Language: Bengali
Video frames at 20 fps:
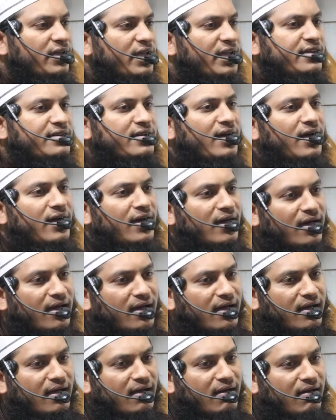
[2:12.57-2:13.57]
এটা
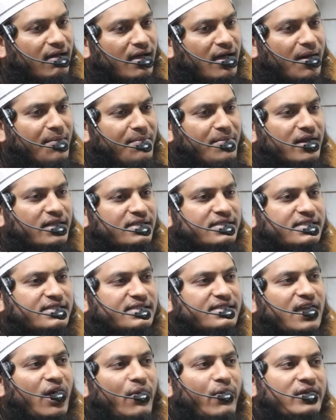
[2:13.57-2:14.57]
আমরা
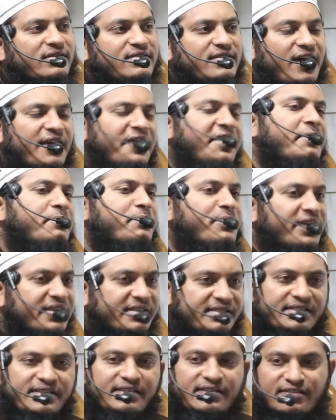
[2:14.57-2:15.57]
চাওয়া ছাড়াই
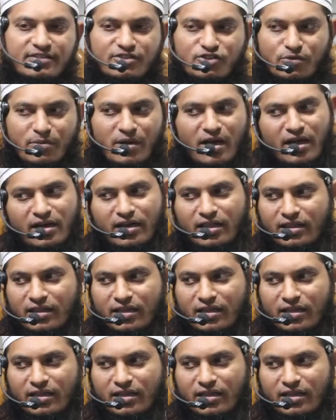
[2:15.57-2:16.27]
পেয়েছি সুহান